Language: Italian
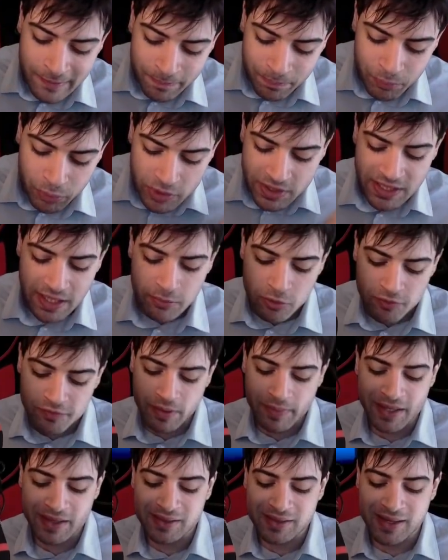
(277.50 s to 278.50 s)
Possiamo
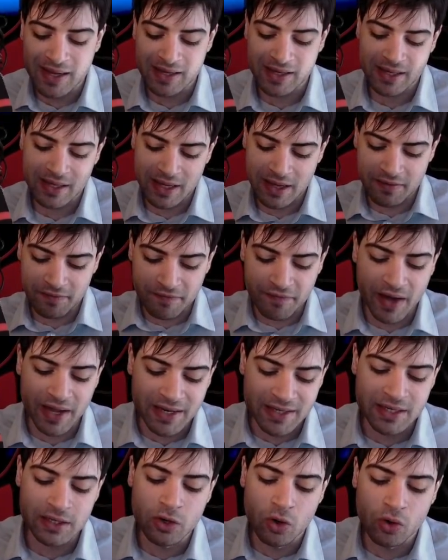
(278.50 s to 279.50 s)
ovviamente anche
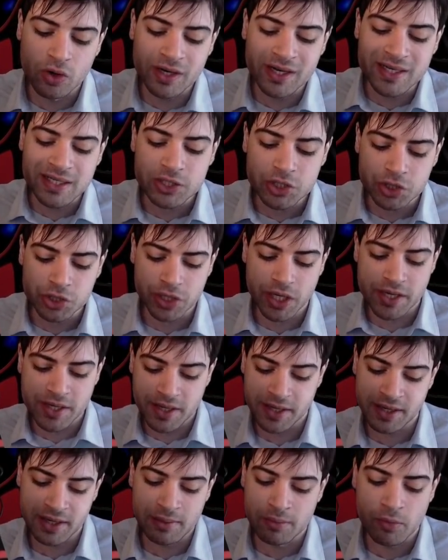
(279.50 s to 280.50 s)
farglielo
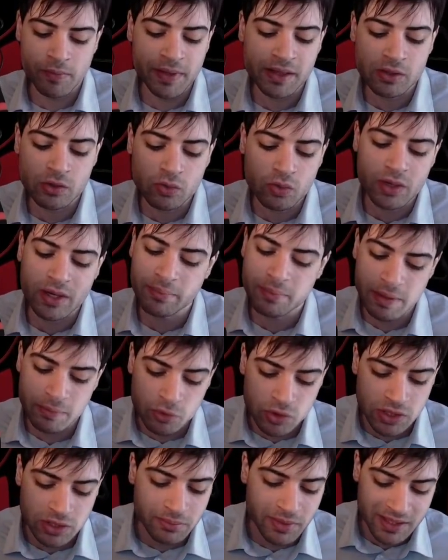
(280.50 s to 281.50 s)
riscegliere nel momento in cui cambiamo
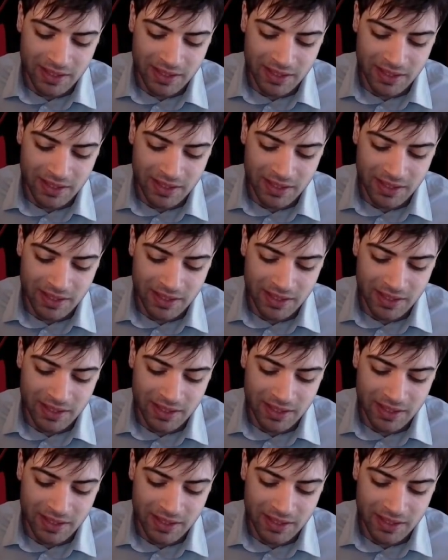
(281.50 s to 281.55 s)
team,